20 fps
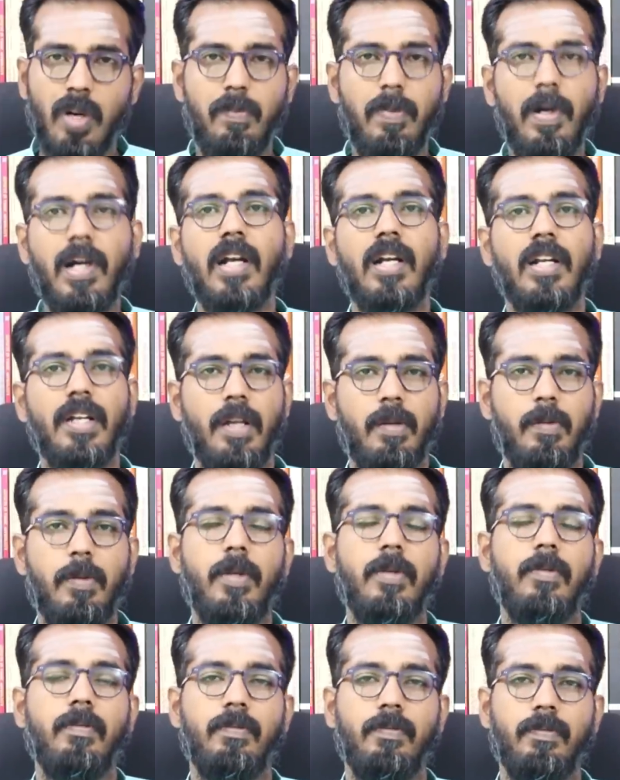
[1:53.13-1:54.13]
குழப்பங்கள்
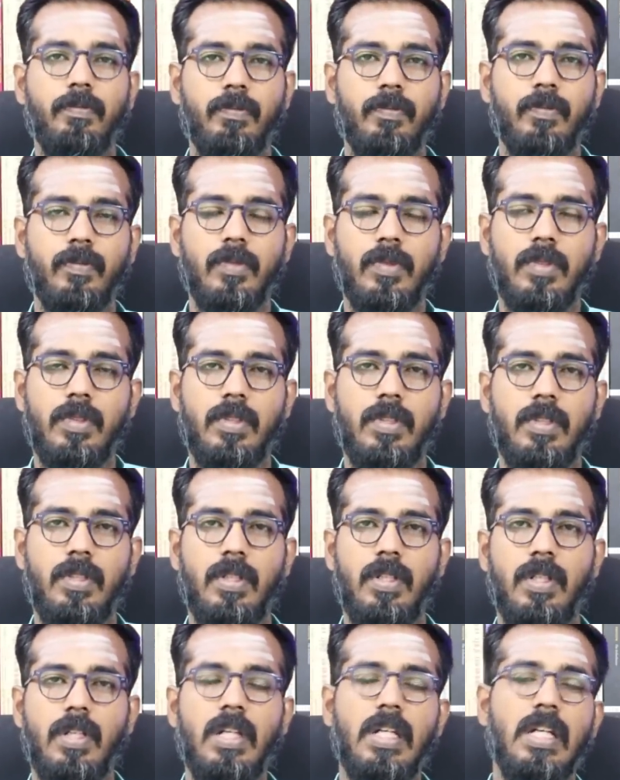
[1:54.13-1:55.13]
ஏற்படும்
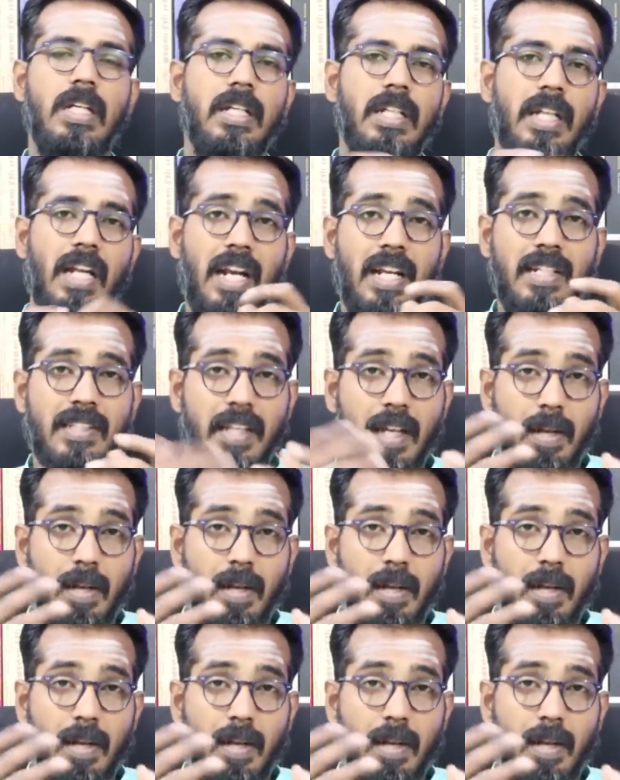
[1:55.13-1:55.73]
என்ன